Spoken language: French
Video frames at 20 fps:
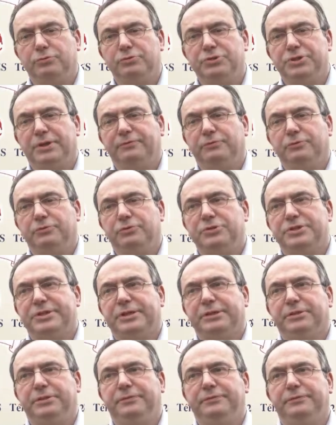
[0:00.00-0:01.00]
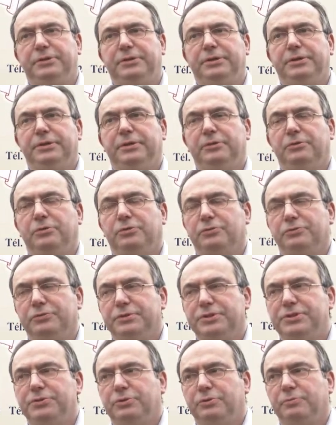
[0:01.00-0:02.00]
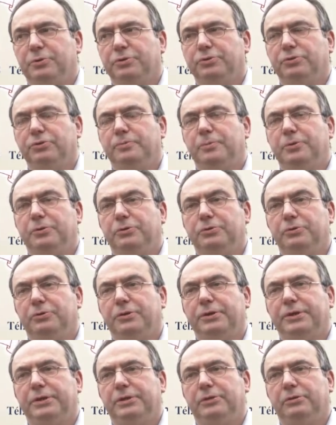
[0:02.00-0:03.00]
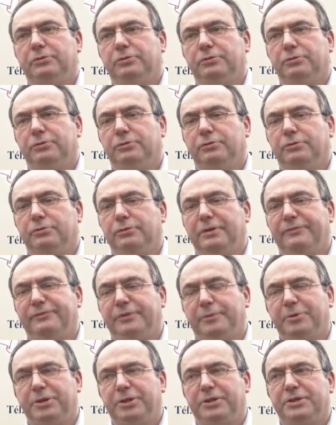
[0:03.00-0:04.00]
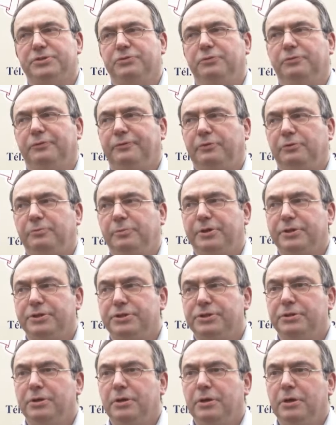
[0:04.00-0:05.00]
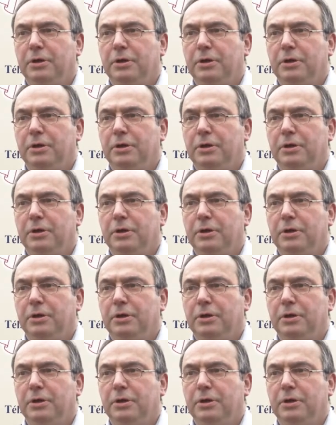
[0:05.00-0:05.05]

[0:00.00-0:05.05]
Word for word: Nous avons deux activités, le conditionnement de beurre et la fabrication de fromage.